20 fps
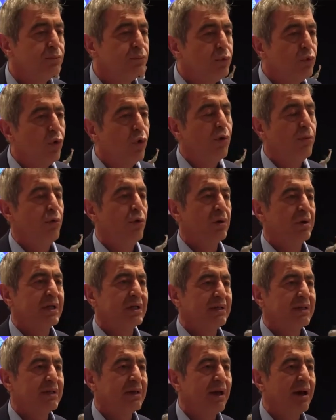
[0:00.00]
Bu o
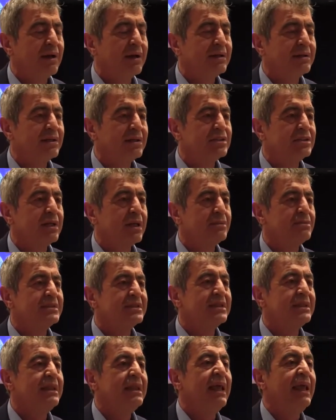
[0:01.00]
bölgedeki
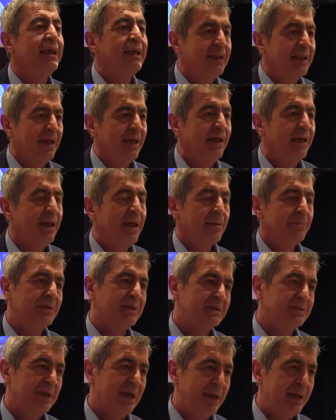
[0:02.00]
arkadaşlarımızın lehine
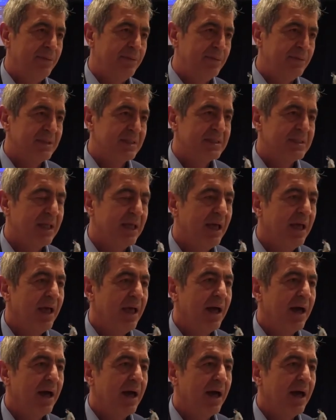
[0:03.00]
bir talebimizdi.